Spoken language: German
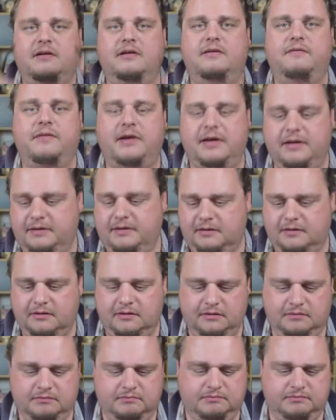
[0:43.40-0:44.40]
weil
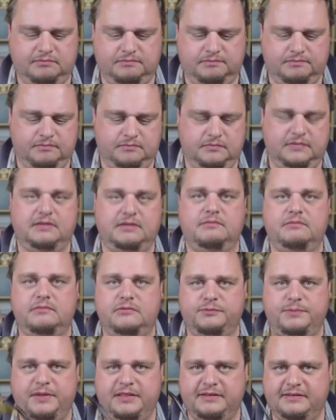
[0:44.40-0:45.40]
da
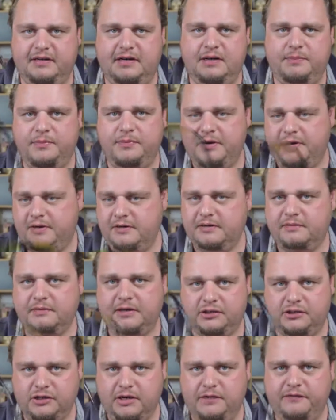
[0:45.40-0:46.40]
spezielle Brillen
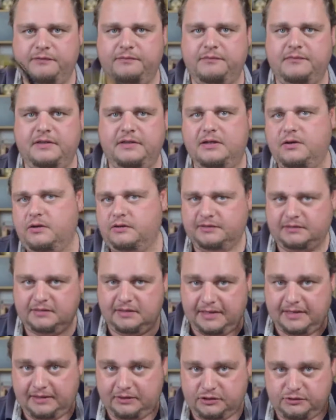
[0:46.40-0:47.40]
geschliffen, die kosten
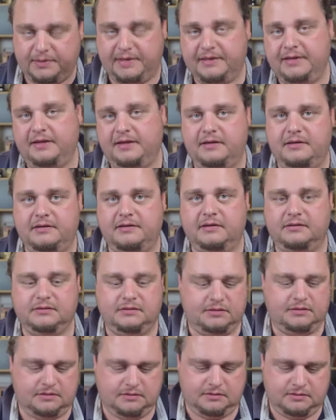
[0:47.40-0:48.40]
ein Schweinegeld. Also
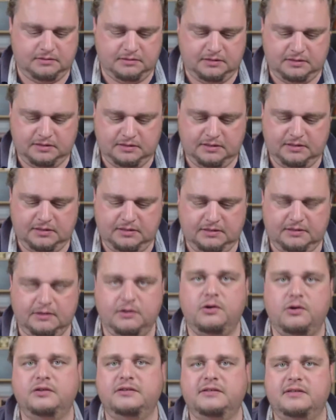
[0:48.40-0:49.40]
da, da
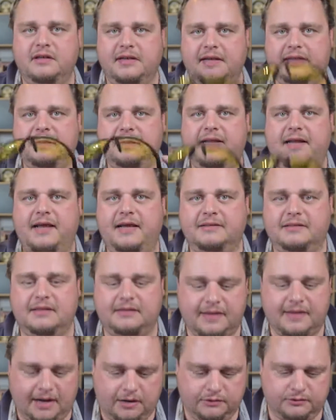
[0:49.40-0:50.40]
kosten allein die Gläser
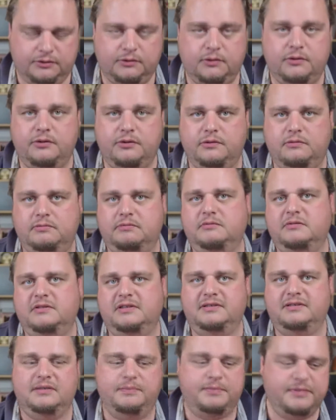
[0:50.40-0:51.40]
300 Euro und
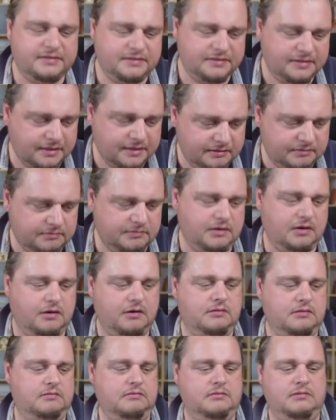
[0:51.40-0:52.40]
das ist ein bisschen, ja,